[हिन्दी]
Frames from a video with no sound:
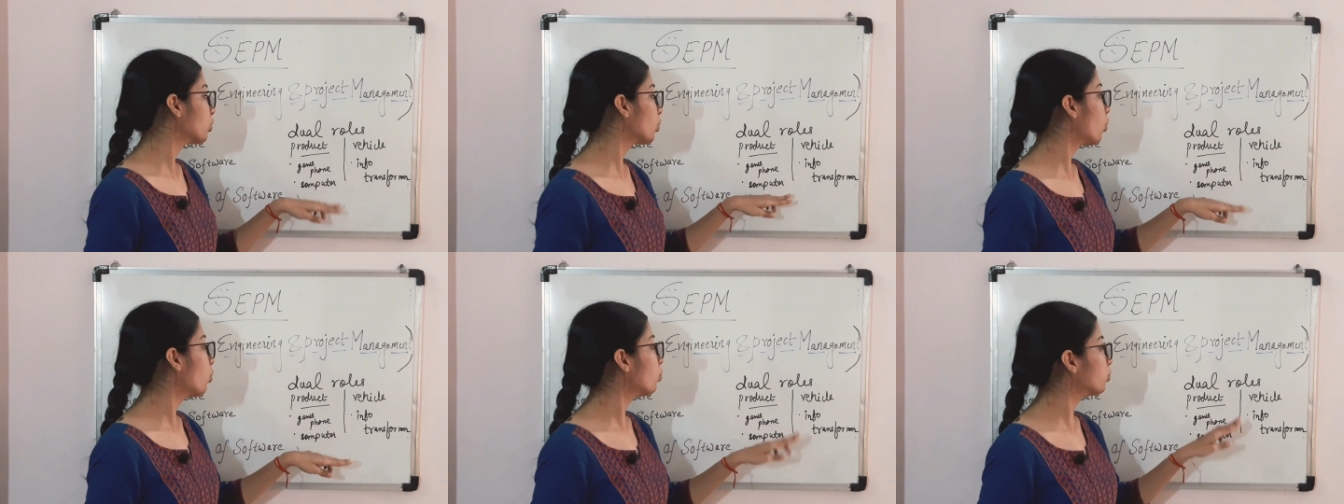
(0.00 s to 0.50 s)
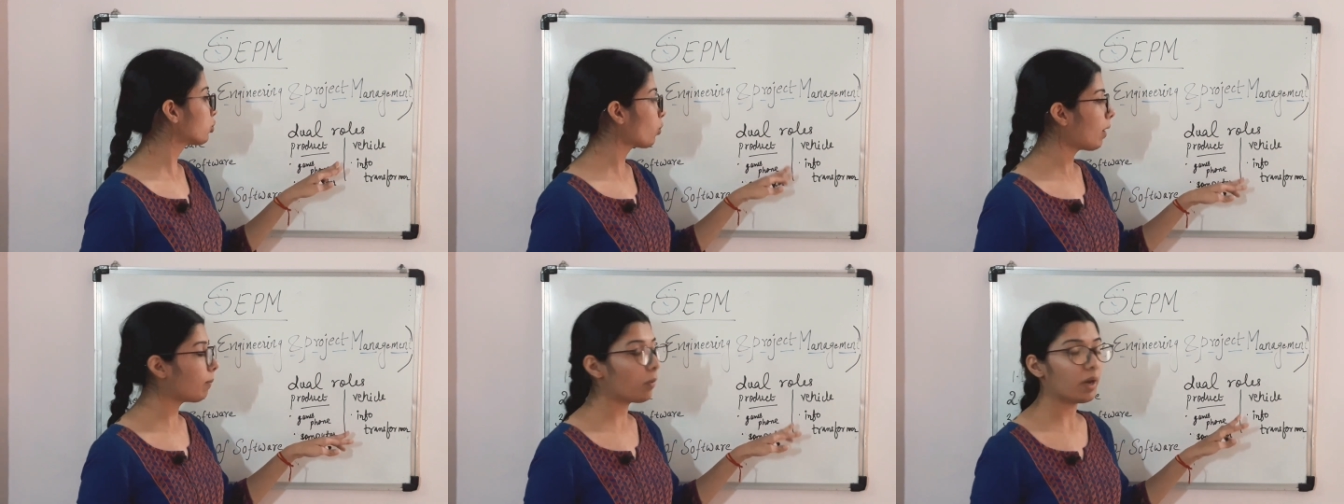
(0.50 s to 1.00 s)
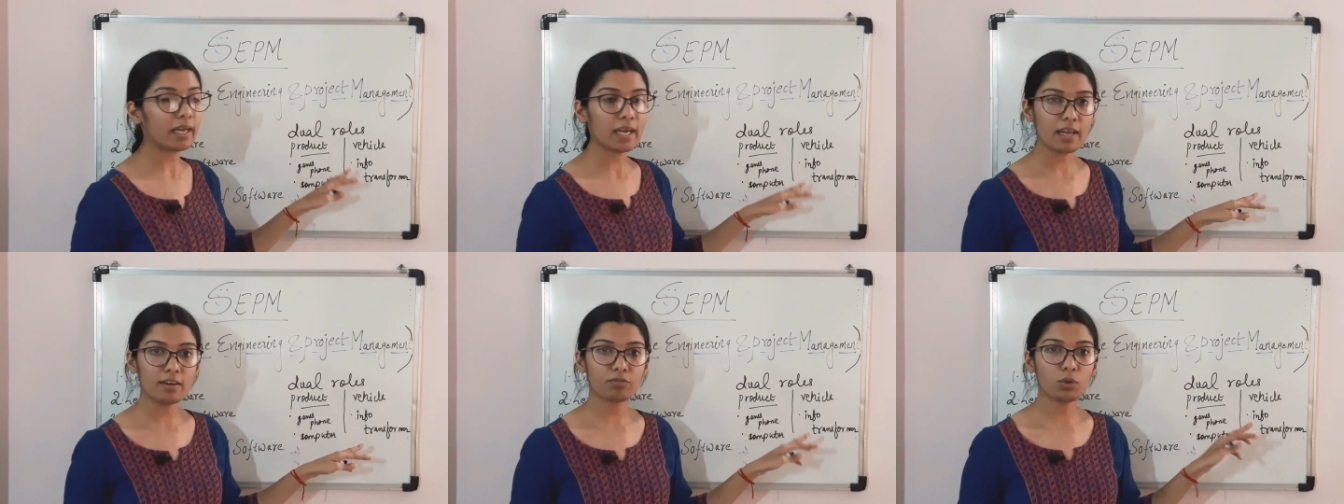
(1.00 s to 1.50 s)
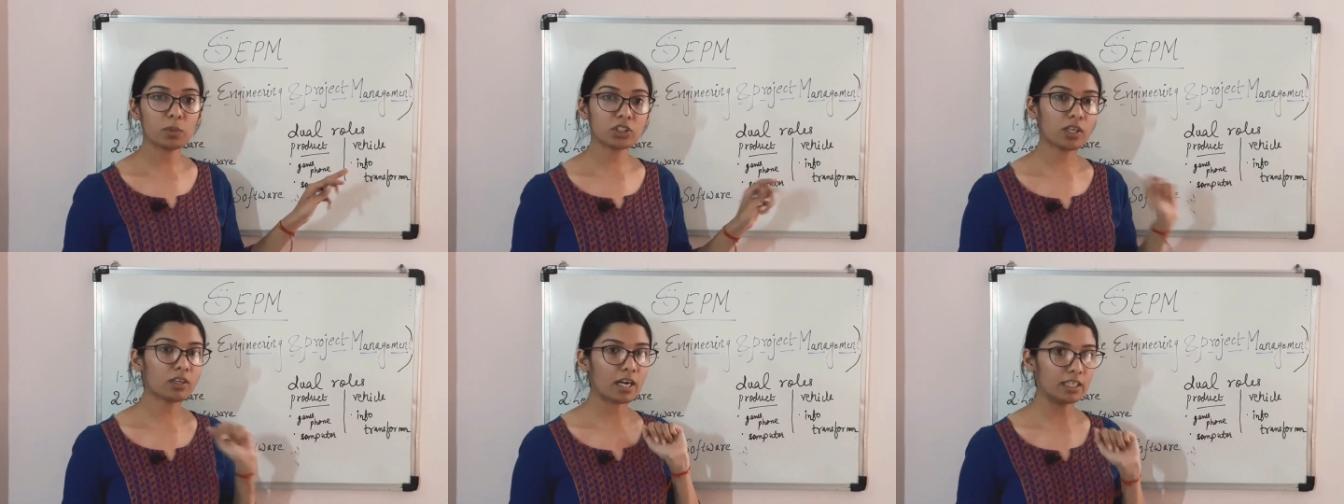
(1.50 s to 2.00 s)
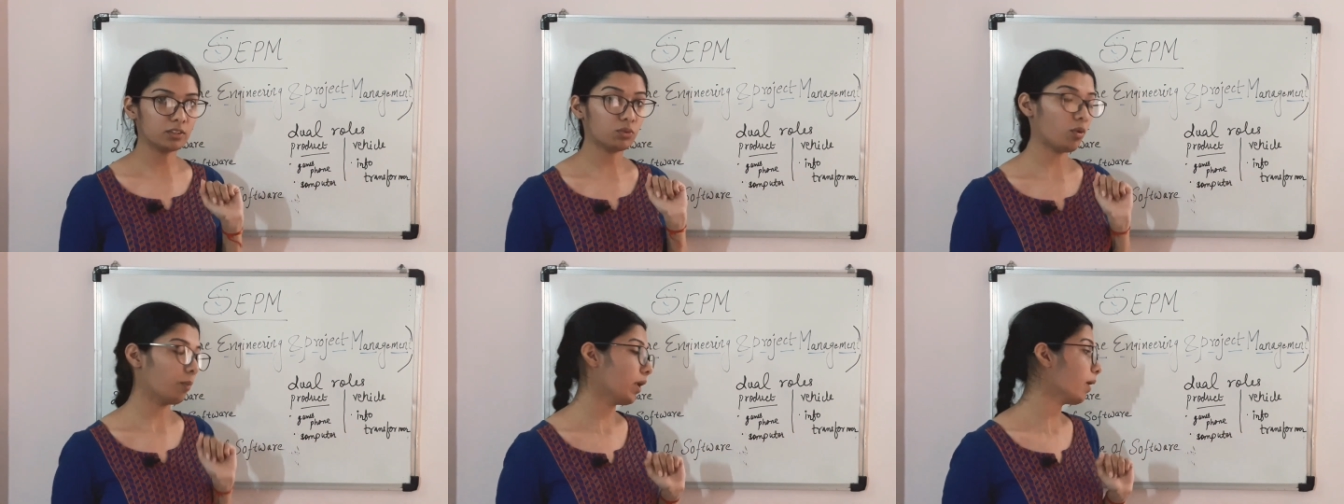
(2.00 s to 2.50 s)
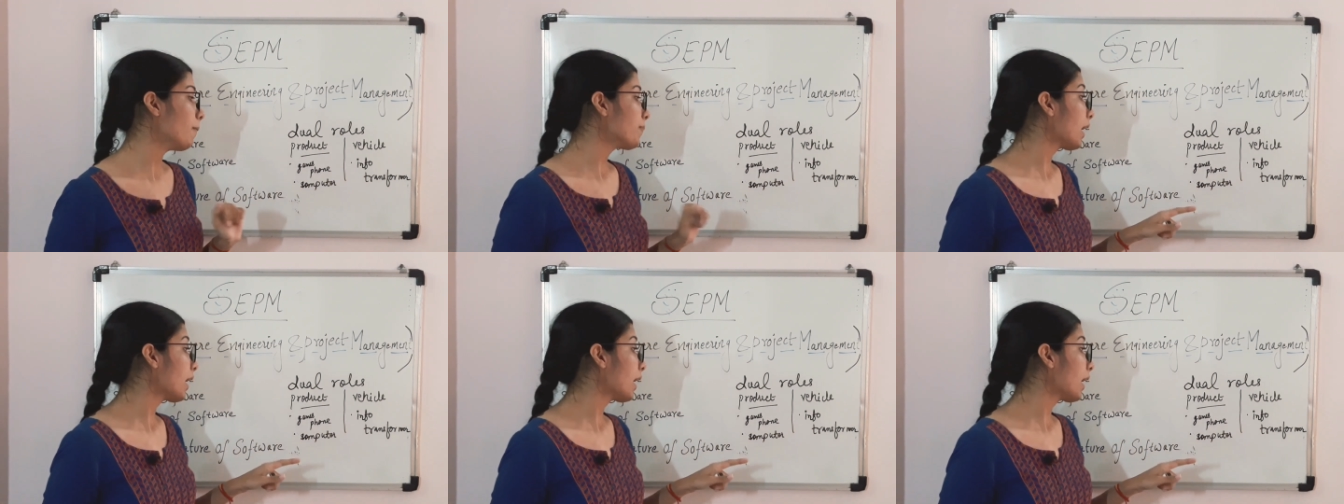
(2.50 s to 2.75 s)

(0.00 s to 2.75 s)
तो उसको हम बोलेंगे इन्फॉर्मेशन ट्रांसफॉर्मर